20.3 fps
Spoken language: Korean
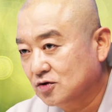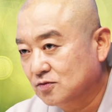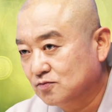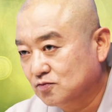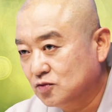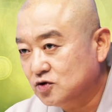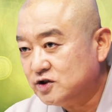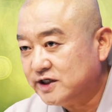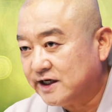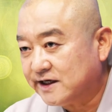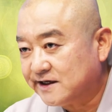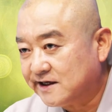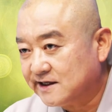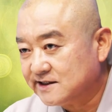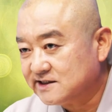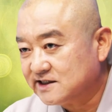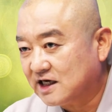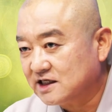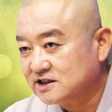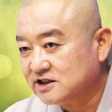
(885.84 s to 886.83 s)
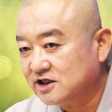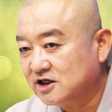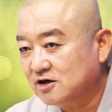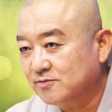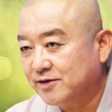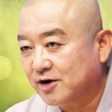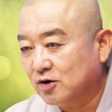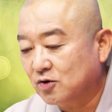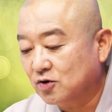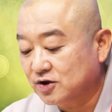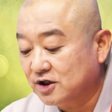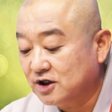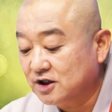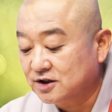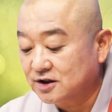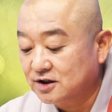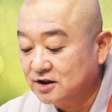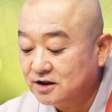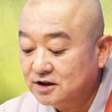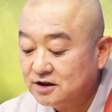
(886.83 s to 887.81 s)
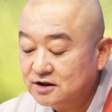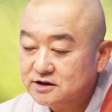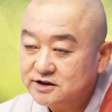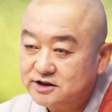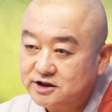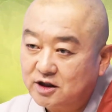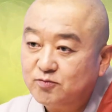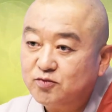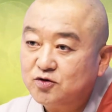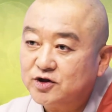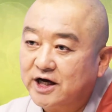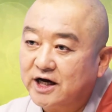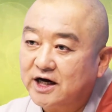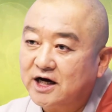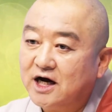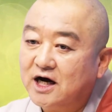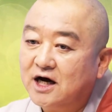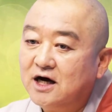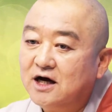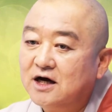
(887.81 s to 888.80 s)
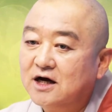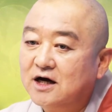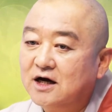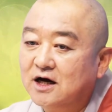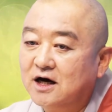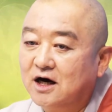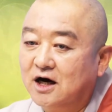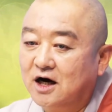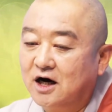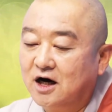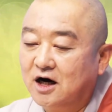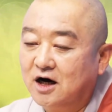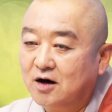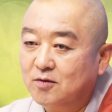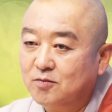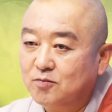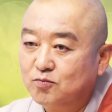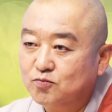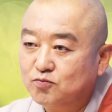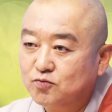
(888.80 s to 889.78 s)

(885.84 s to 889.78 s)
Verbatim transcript: 무색계 사천을 빼고는 전부 다가 어,